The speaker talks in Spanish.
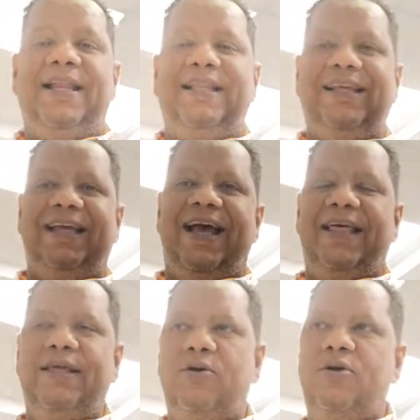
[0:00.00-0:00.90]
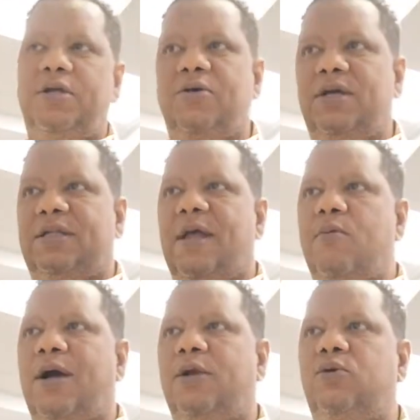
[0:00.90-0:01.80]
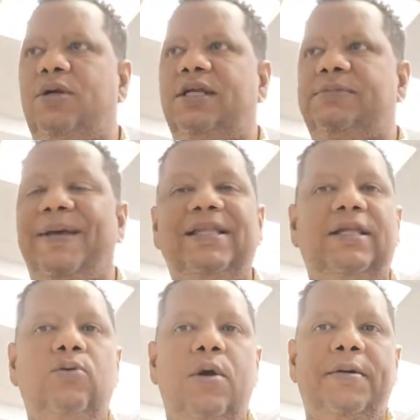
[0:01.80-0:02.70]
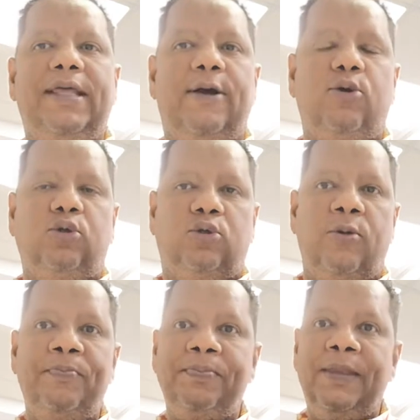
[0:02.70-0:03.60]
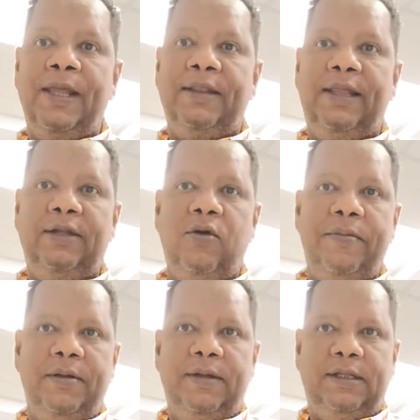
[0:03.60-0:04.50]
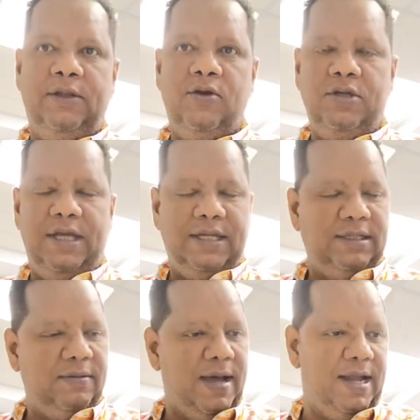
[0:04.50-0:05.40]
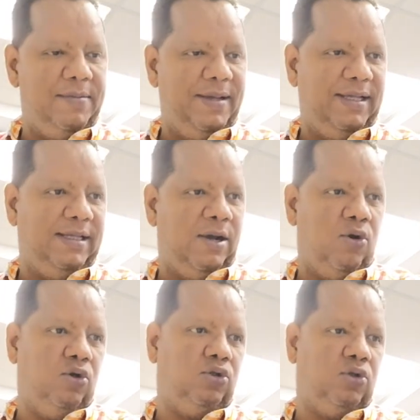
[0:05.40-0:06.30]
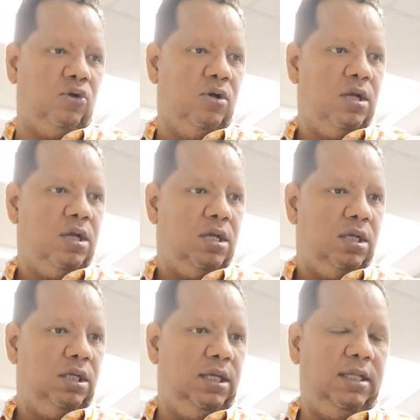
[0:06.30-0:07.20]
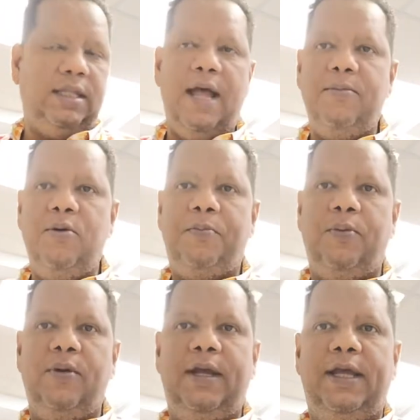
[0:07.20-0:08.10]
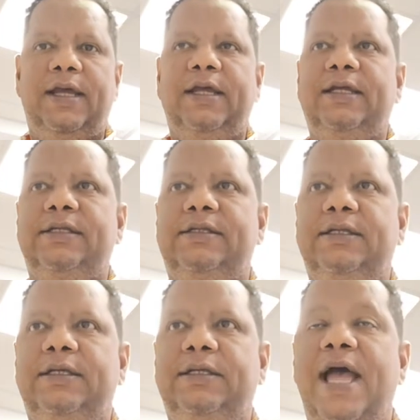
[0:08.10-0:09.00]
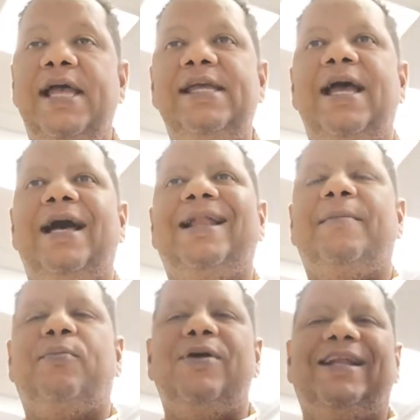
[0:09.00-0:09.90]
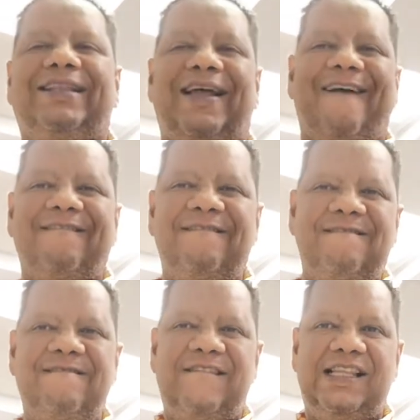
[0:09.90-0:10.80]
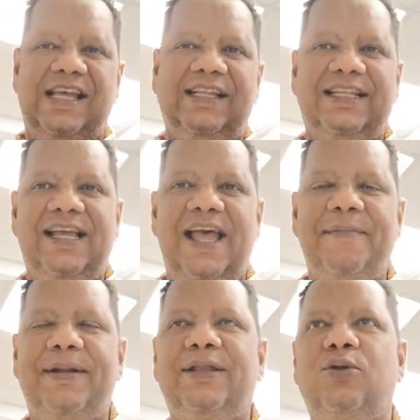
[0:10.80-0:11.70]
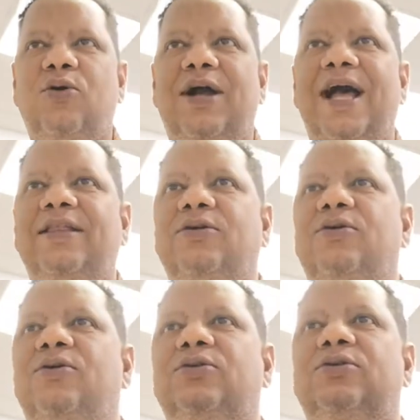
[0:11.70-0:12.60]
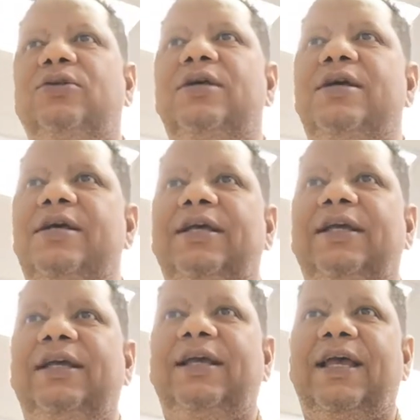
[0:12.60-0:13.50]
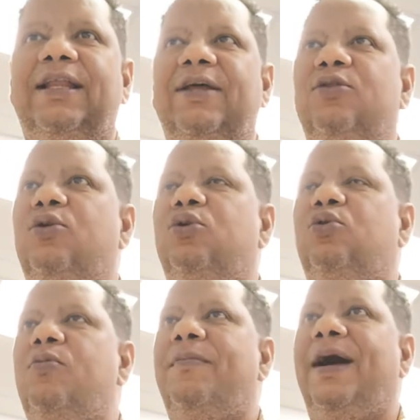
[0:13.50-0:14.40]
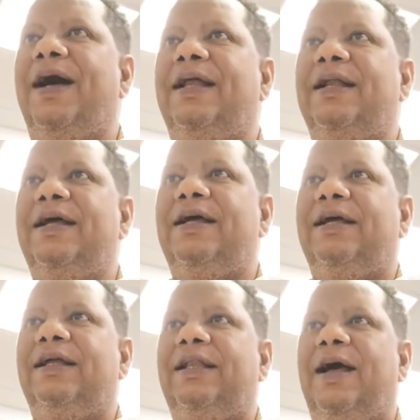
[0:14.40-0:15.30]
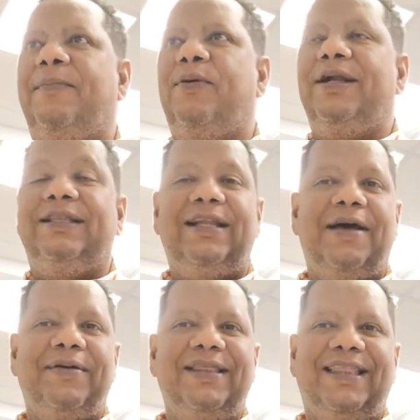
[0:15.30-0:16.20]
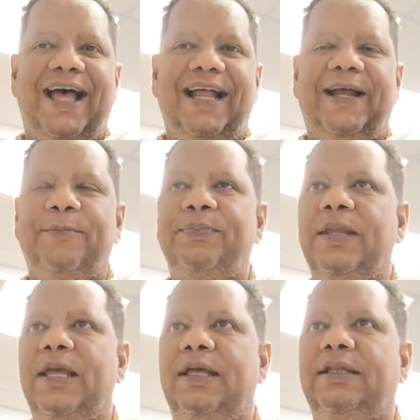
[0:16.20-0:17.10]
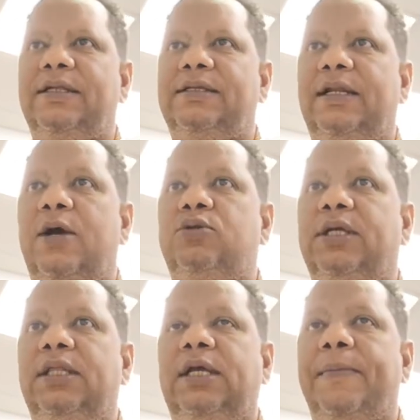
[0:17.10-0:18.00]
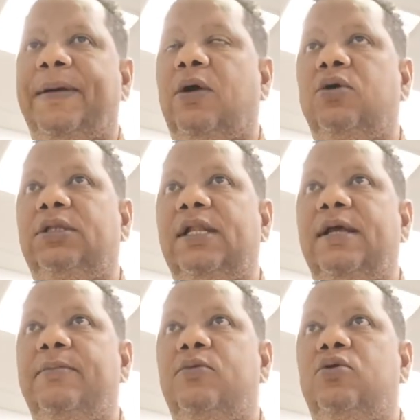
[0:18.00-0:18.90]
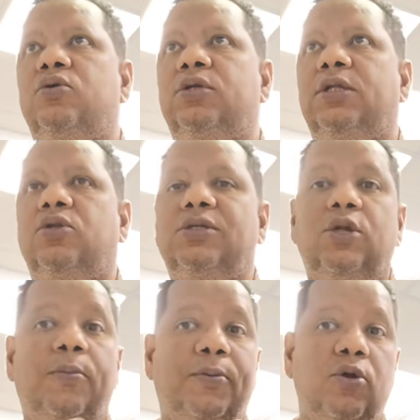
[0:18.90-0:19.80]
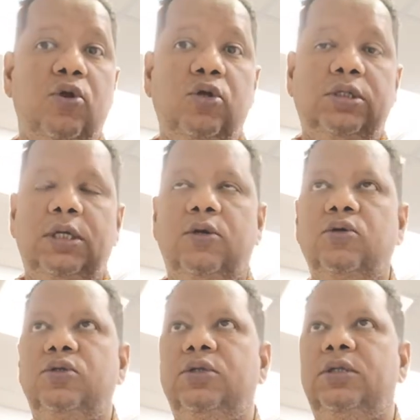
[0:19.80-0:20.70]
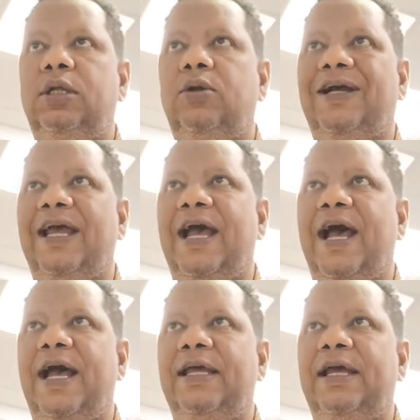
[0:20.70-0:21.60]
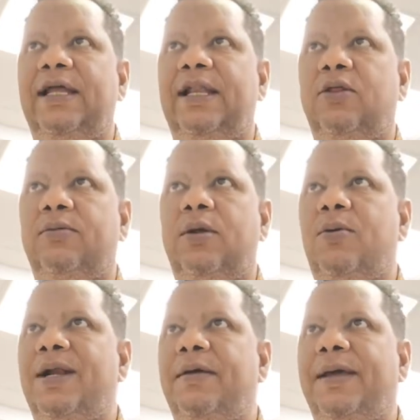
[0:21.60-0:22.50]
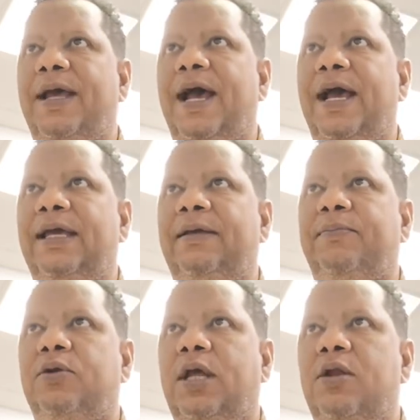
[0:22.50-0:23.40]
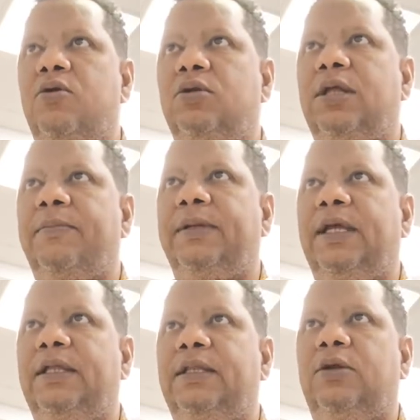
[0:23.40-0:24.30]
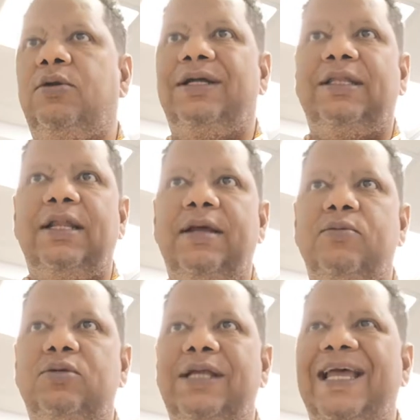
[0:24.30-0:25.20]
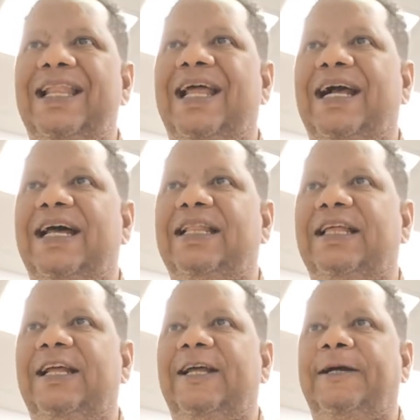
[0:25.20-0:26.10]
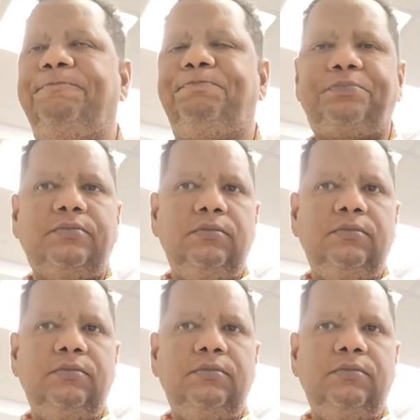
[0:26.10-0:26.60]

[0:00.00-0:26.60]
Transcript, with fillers: el día de hoy. Hoy estamos al lunes 29 de agosto del 2022, ya se va el mes de agosto y estamos pues eh, ya ahí a la puerta, uh-uh, septiembre tocándonos y queriéndonos tumbar la puerta y la ventana. Decirles a ustedes que para hoy tenemos entonces los pronósticos de lo que hay en la WNBA y, por qué no, también de lo que tenemos en la cartelera